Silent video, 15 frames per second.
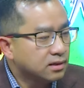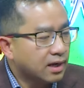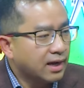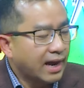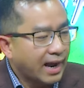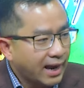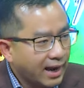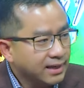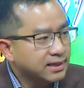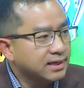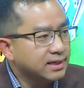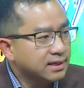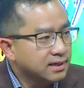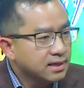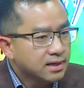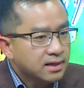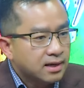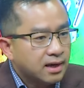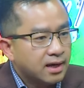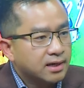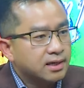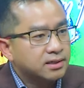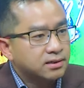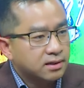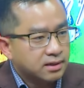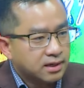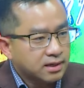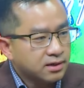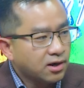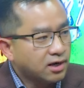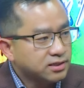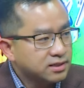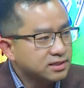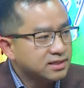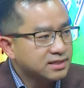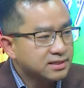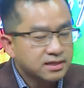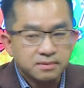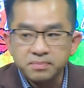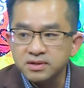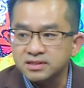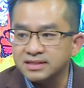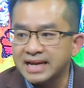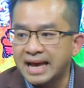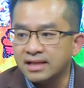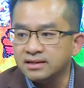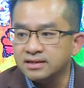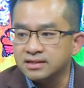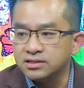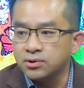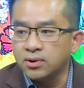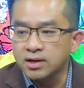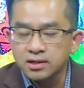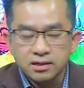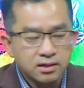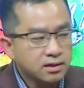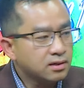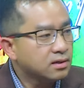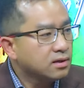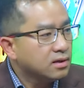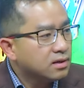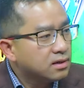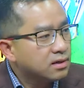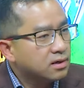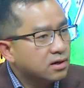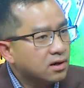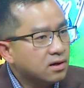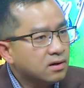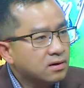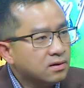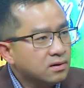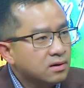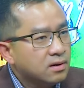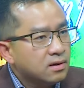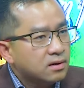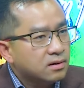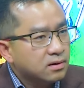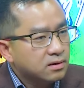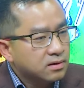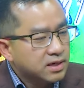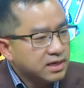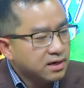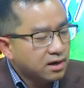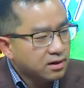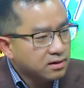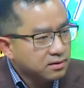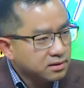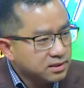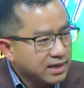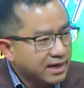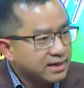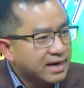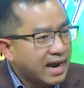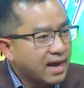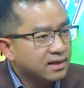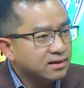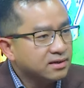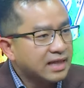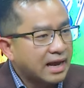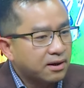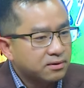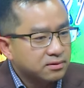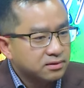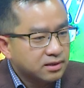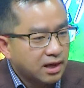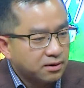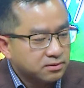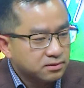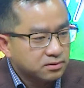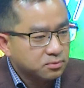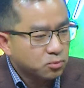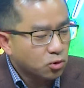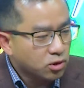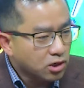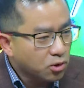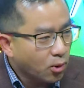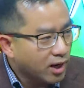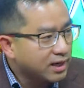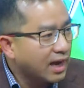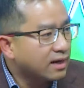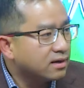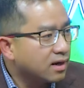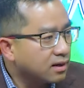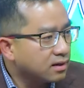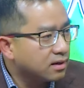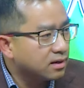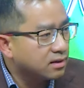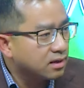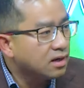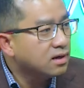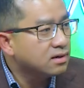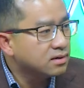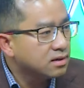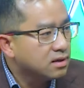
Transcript: ái kỷ hoặc là cái narcissistic personality disorder đó, là nó khi đó nó xảy ra thì nó tạo một cái khoảng cách rất là lớn,